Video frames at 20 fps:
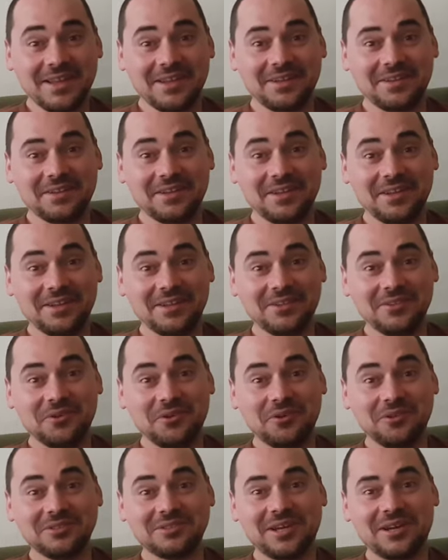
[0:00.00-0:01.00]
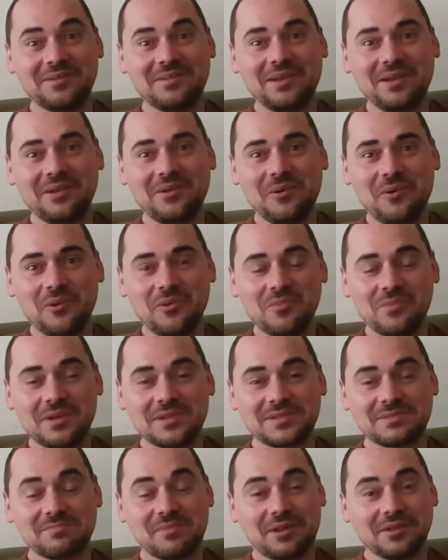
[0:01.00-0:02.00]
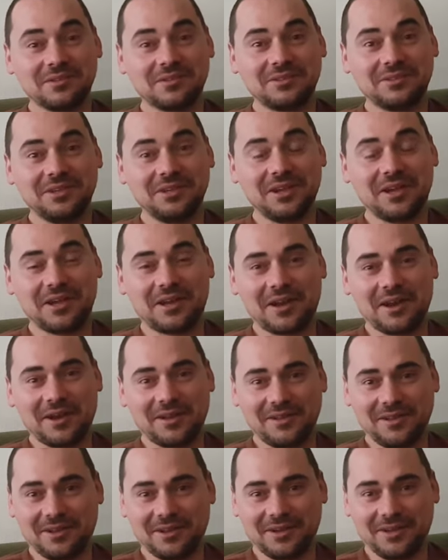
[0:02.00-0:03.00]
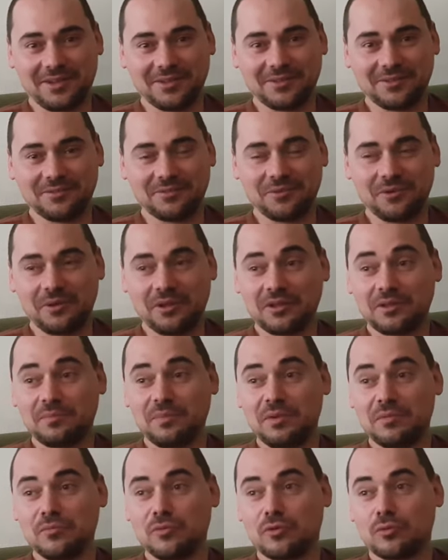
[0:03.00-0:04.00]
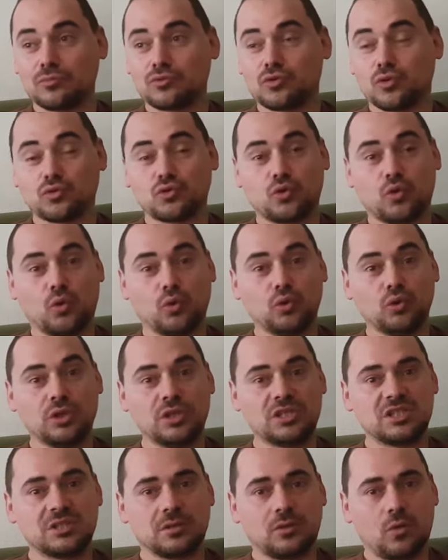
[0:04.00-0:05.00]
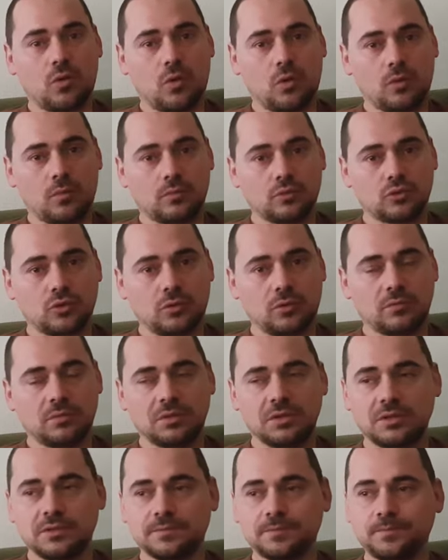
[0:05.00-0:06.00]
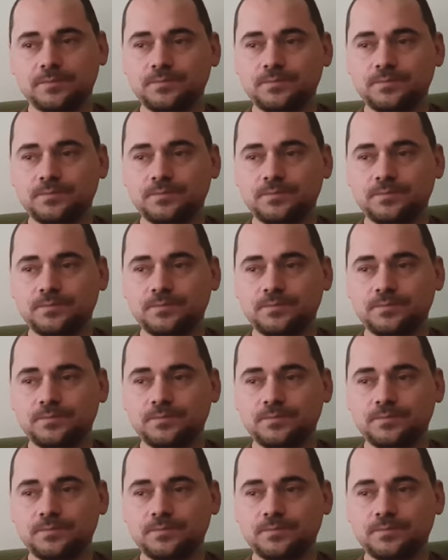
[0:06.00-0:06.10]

ne ne olacağı belli olmaz mantığıyla herhalde hareket ediyor. Ya da bilmiyorum çocuk olduğu için korkmuş olabilir.